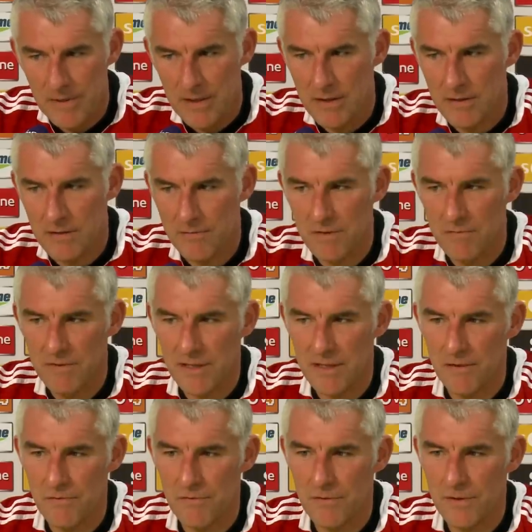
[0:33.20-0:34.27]
äh, auf dem Weg
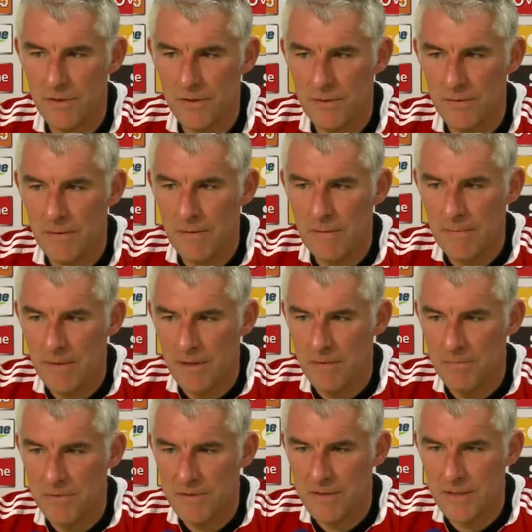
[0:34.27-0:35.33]
nach vorne äh,
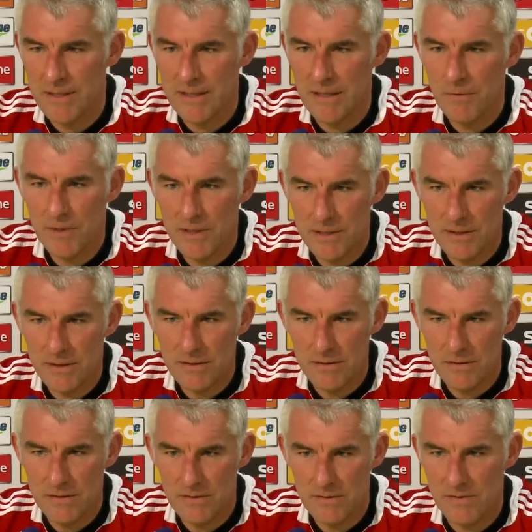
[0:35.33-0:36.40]
ein bisschen gedauert
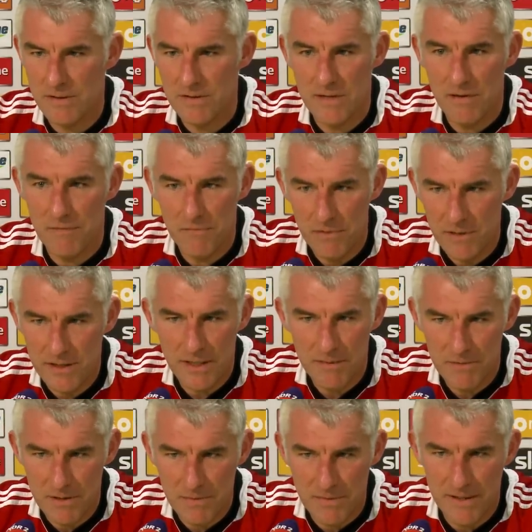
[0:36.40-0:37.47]
hat. Es war sehr erfolgreich
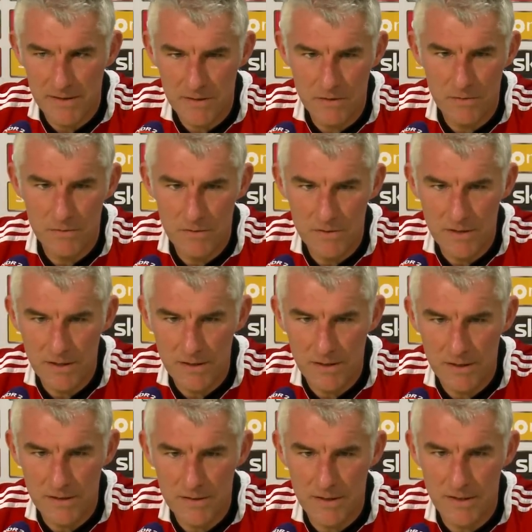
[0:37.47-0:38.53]
mit dem 1-0-Sieg
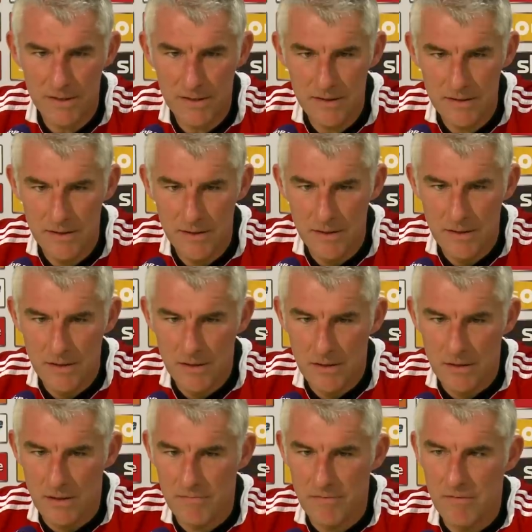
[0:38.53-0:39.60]
dann letztendlich.
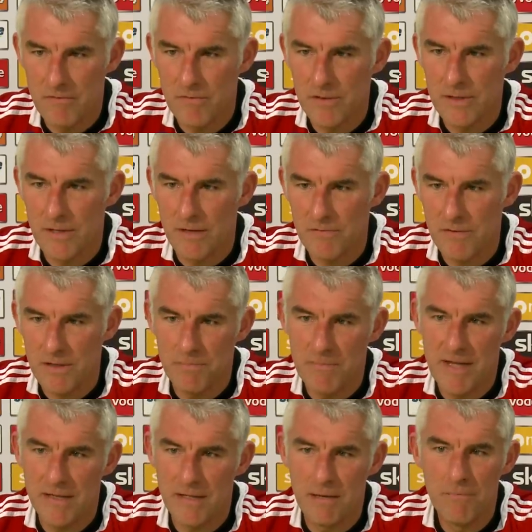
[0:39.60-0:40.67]
Aber wir wollen einfach
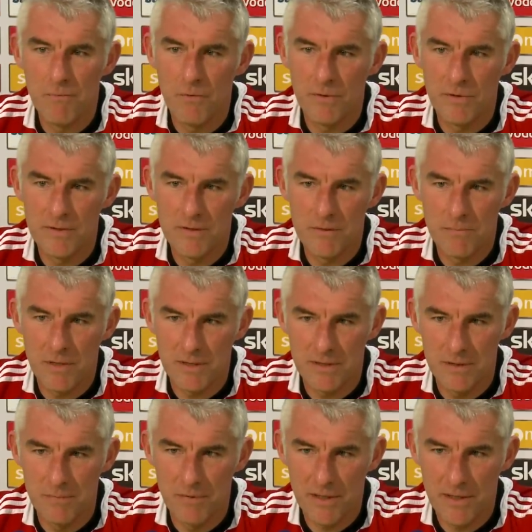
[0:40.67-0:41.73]
mehr Tempo in diese
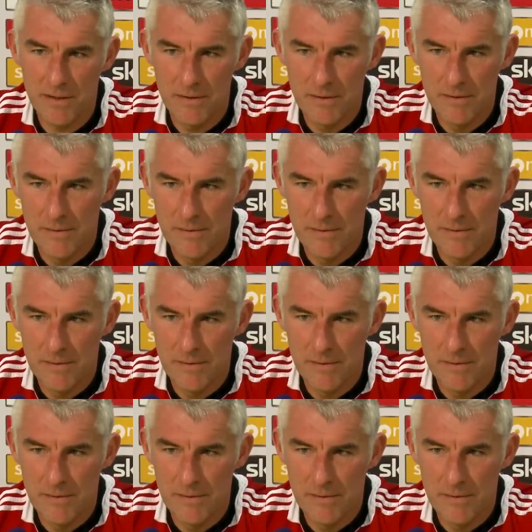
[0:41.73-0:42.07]
Partie bringen